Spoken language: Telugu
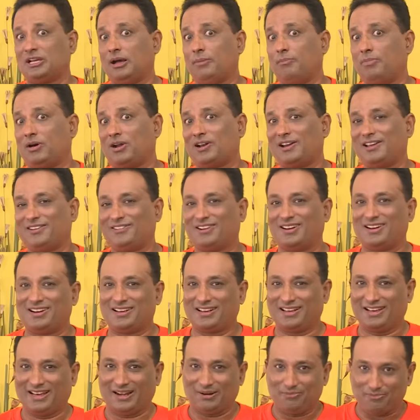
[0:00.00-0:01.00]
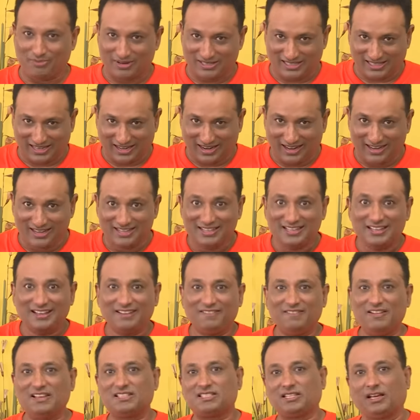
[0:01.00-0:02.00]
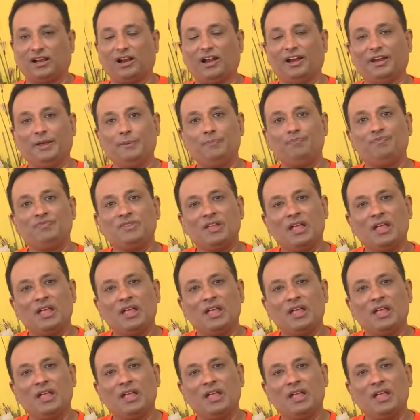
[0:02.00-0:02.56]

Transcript: సాంబార్లో ఎవరన్నా గరం మసాలా వేస్తారా అని